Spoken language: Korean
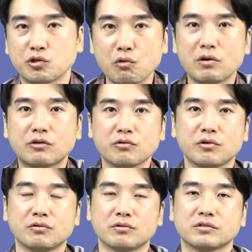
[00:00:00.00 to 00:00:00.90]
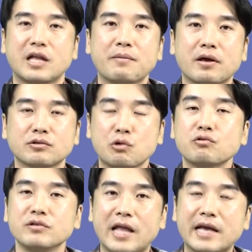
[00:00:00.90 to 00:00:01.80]
서울 같은 경우 그 다음에
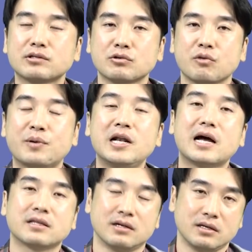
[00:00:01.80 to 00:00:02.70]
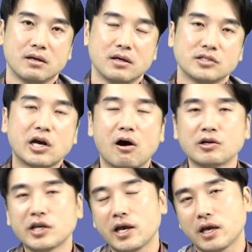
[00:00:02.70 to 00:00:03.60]
서울 내에서도 빌라들 제가
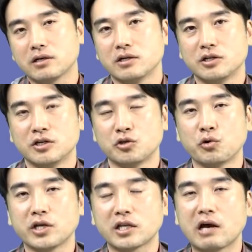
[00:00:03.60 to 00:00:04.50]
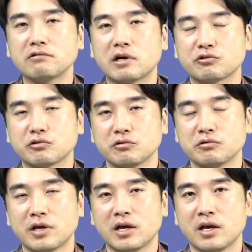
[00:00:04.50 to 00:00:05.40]
어제 그 용인의
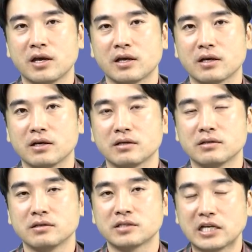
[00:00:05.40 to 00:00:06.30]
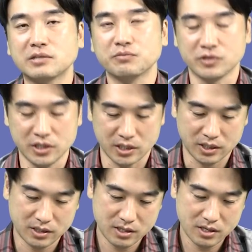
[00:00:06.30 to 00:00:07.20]
타운하우스에 그 사신
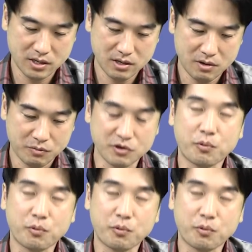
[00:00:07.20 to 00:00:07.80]
분이 그